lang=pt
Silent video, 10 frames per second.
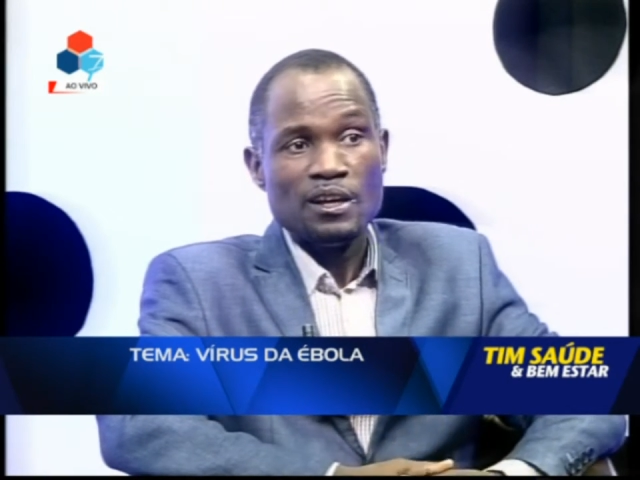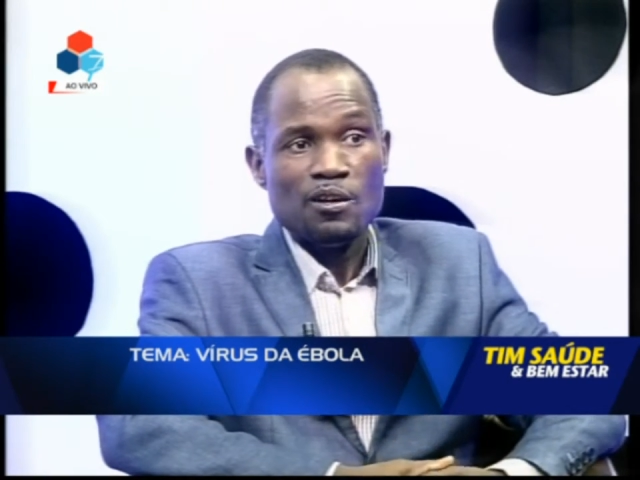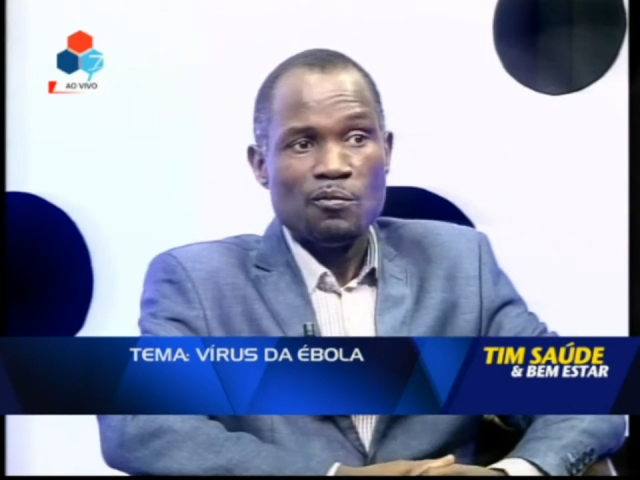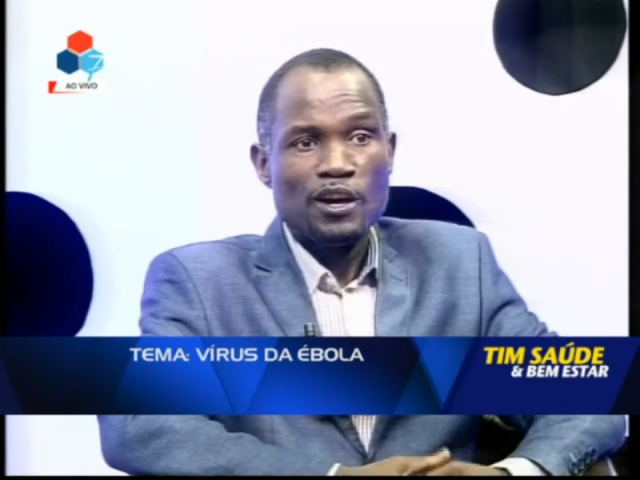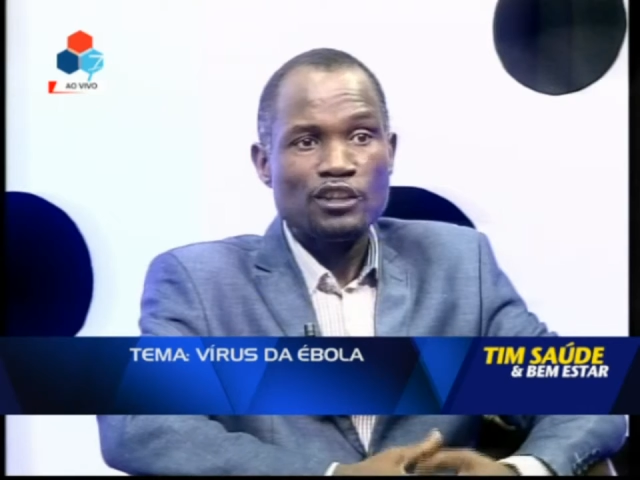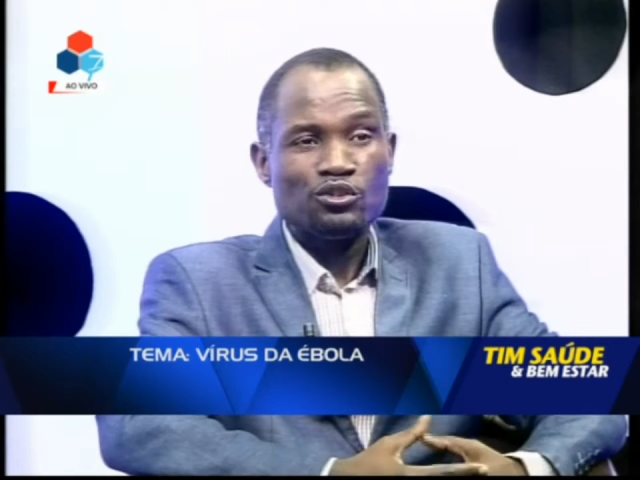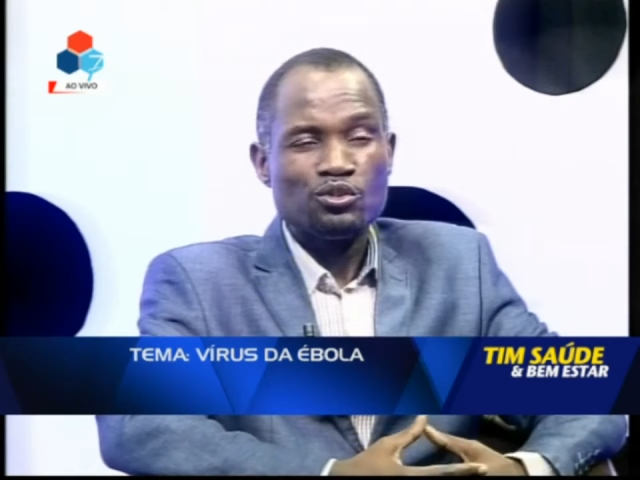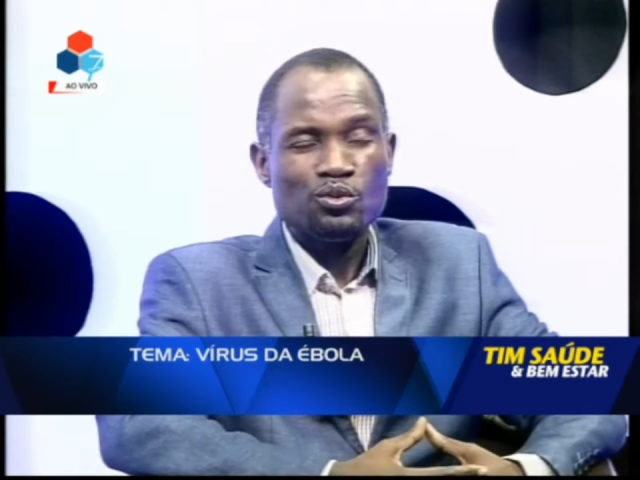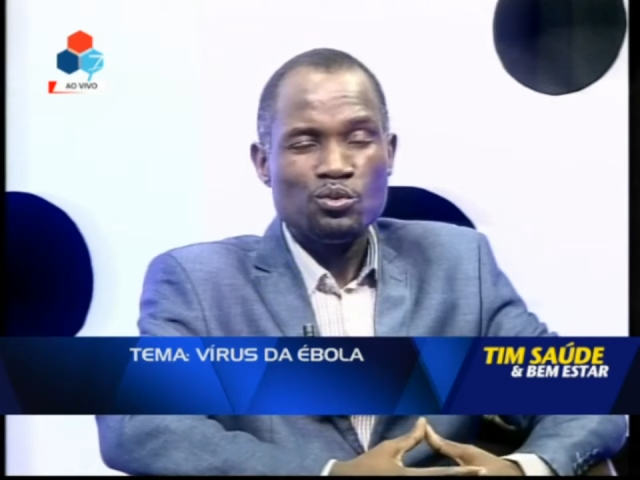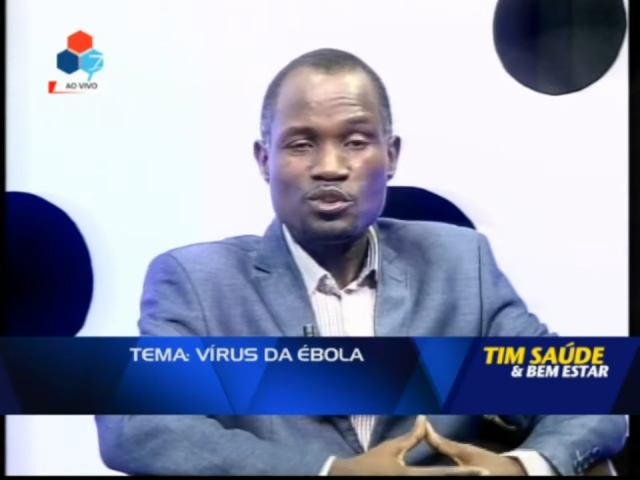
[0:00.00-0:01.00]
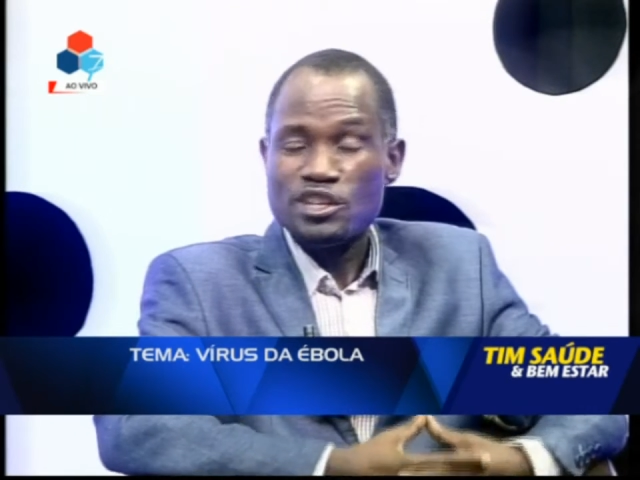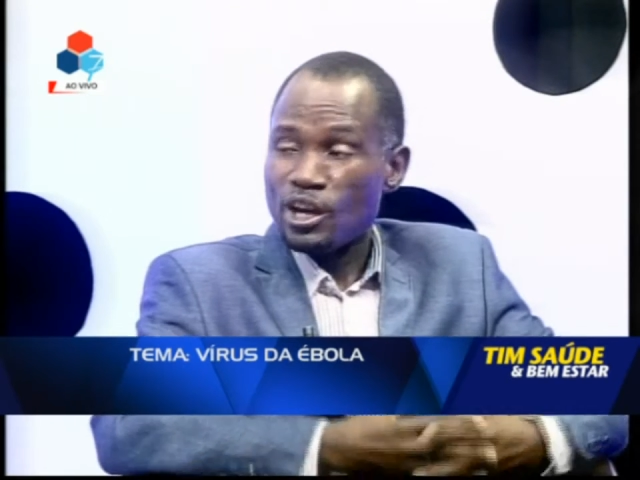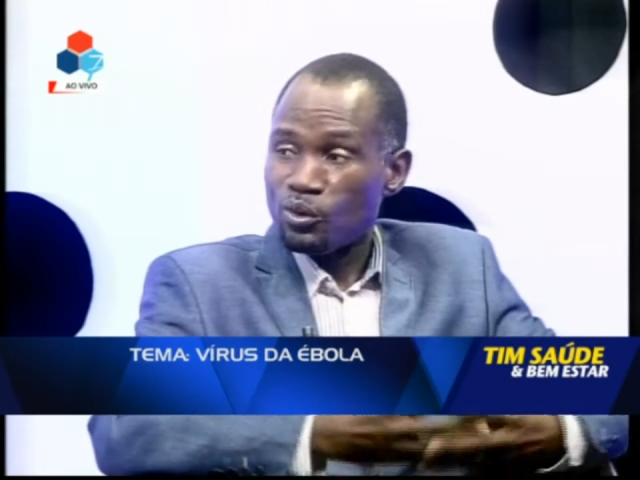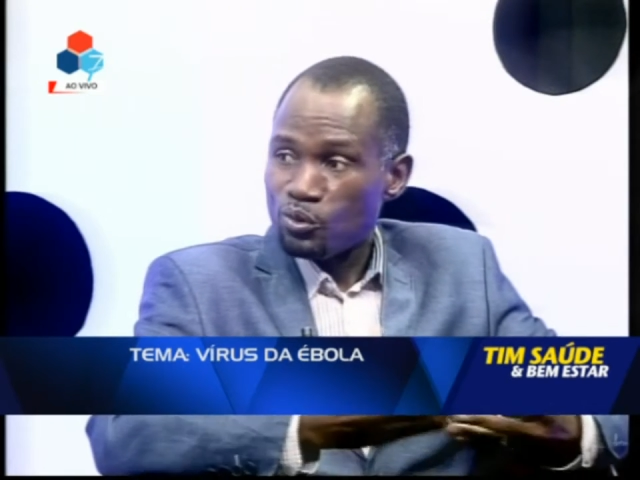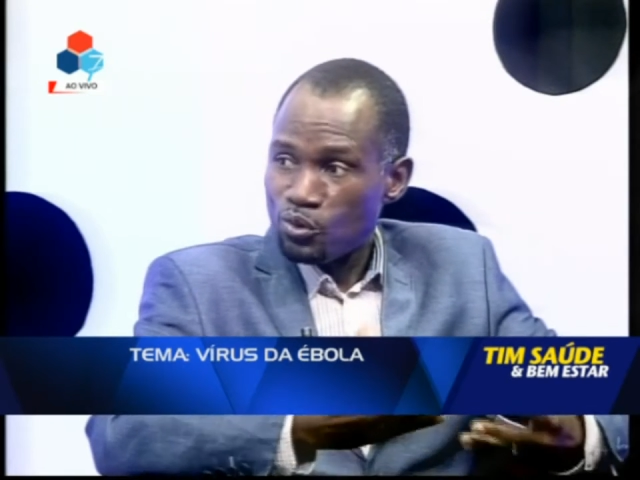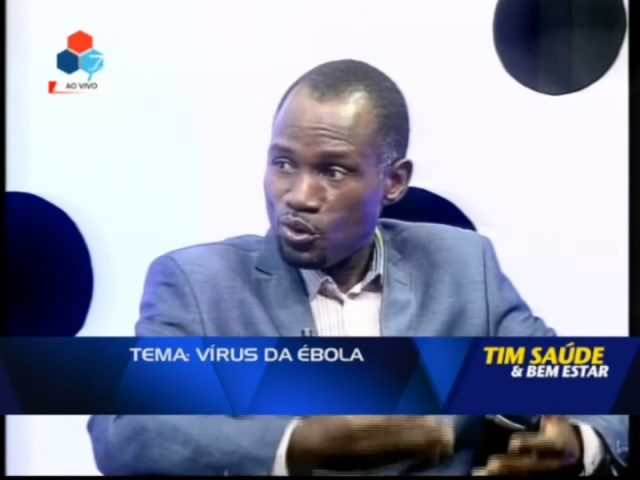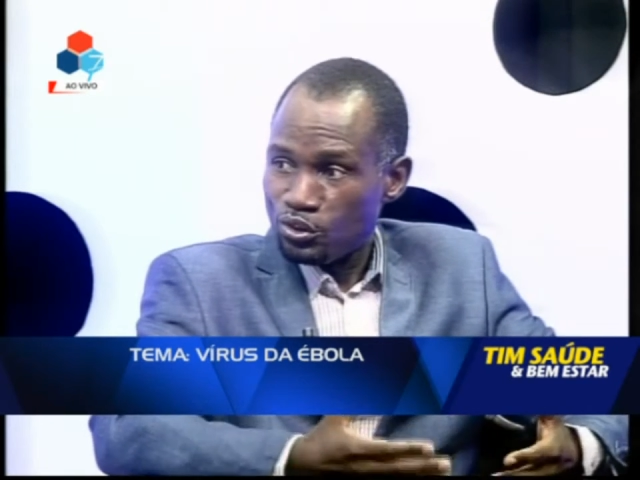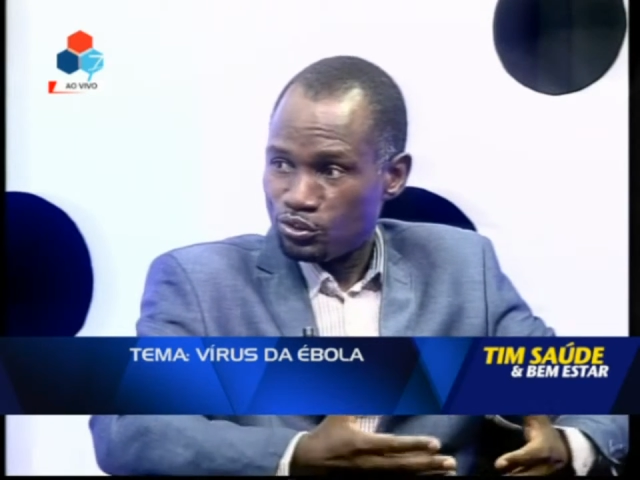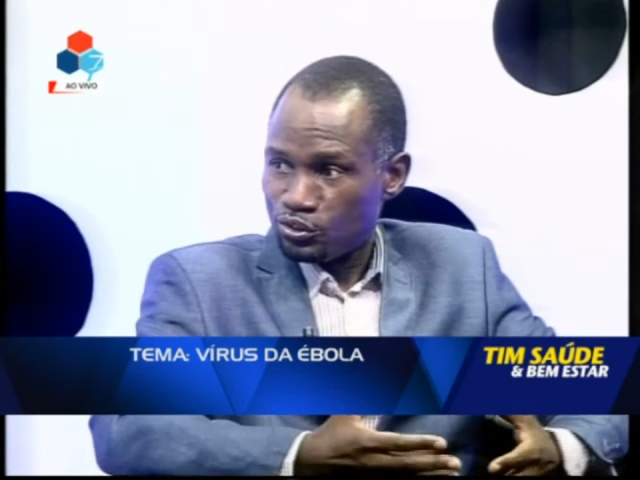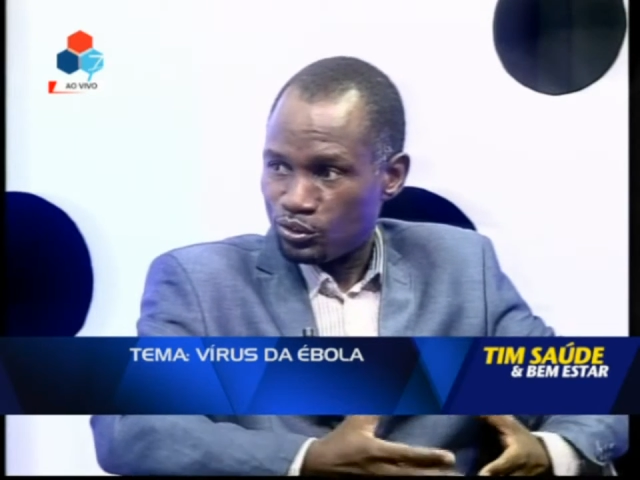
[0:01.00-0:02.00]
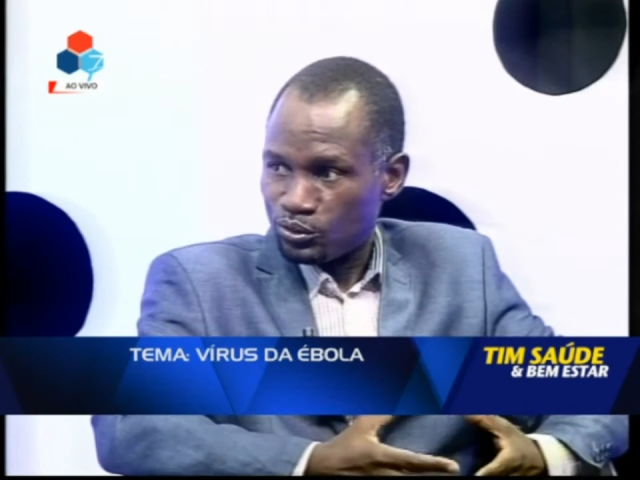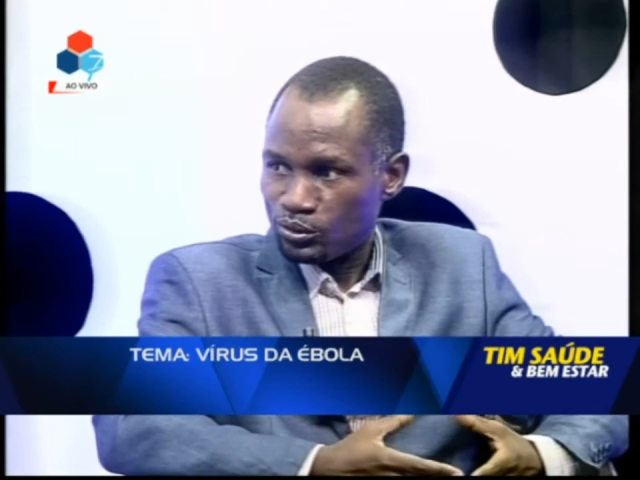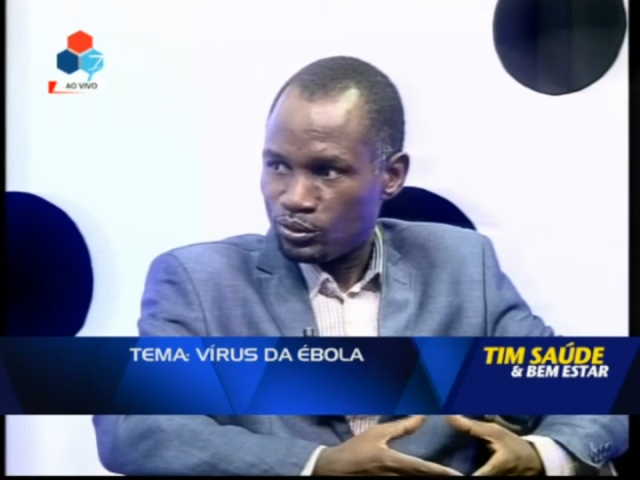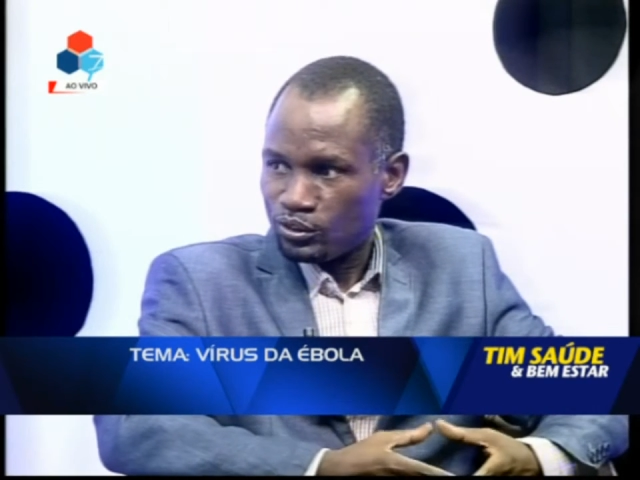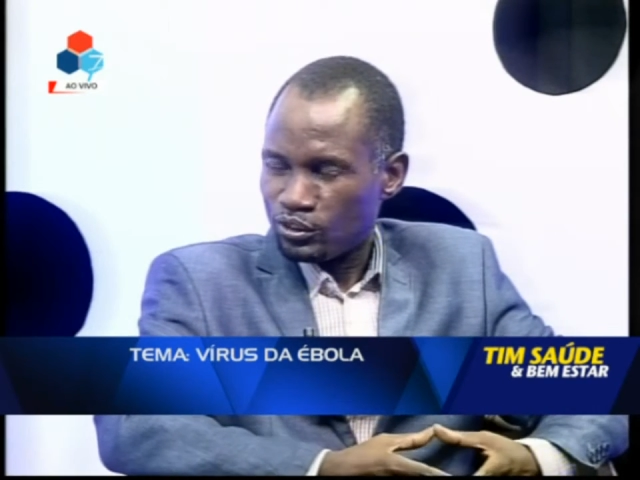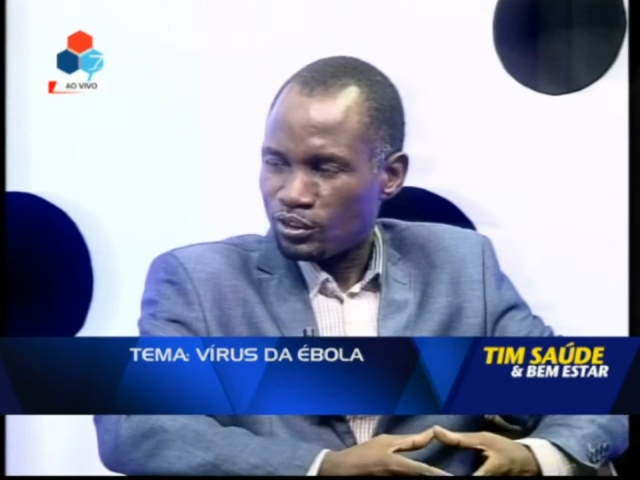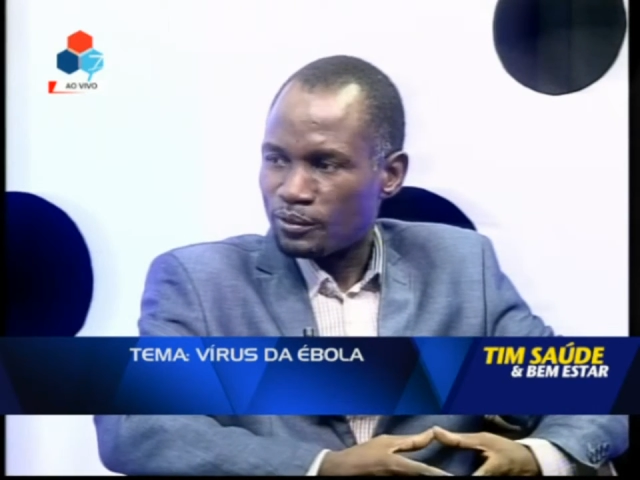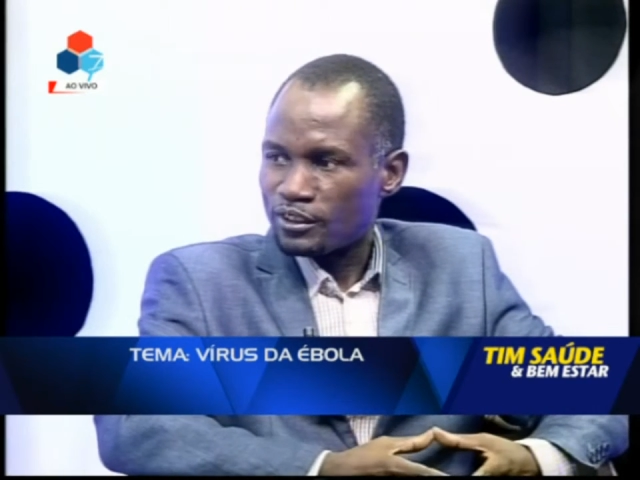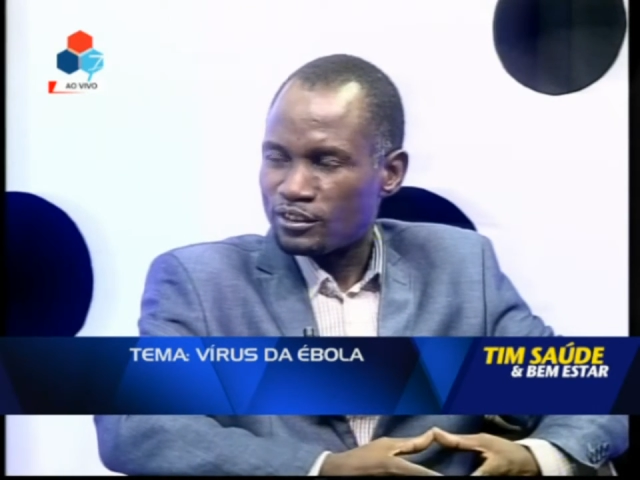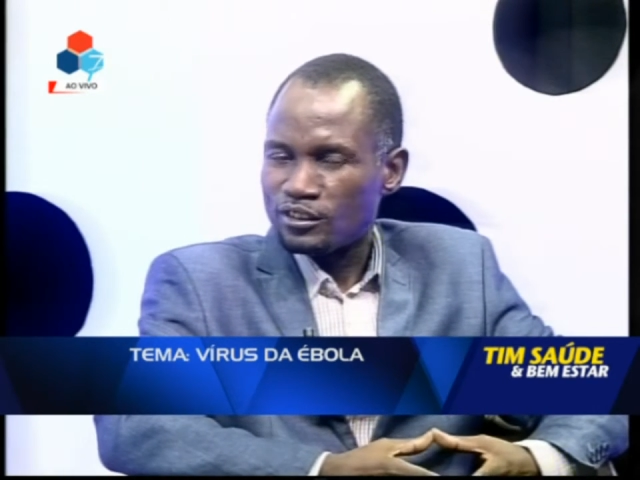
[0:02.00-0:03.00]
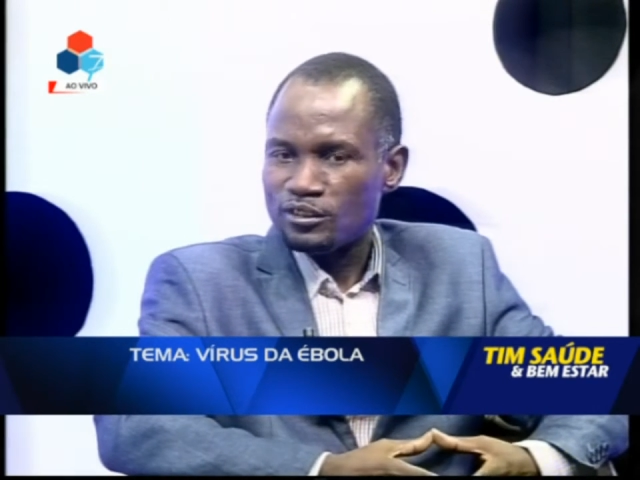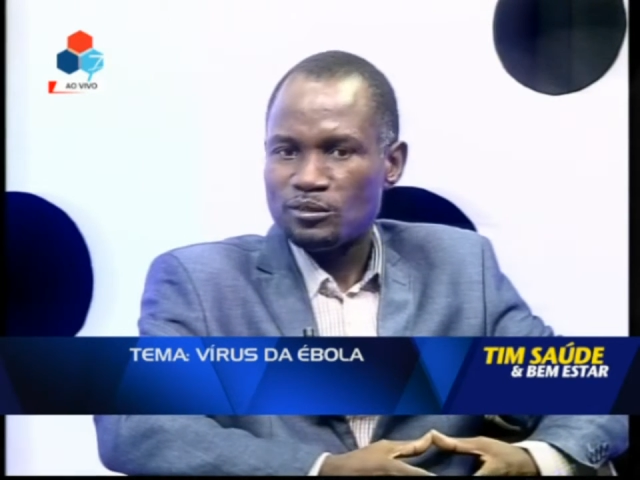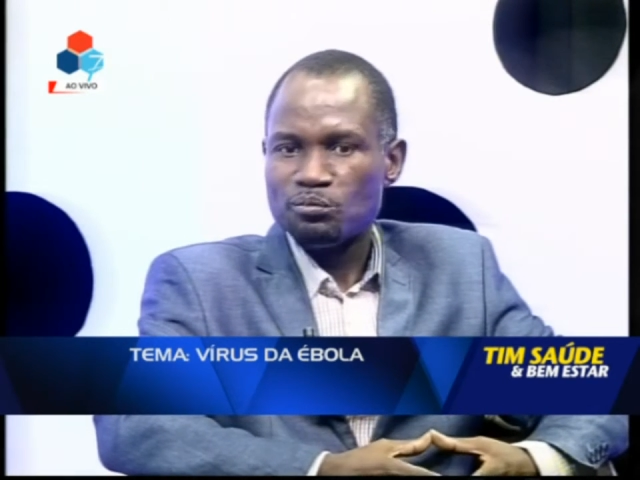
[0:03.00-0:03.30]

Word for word: Mas o diagnóstico, não é assim?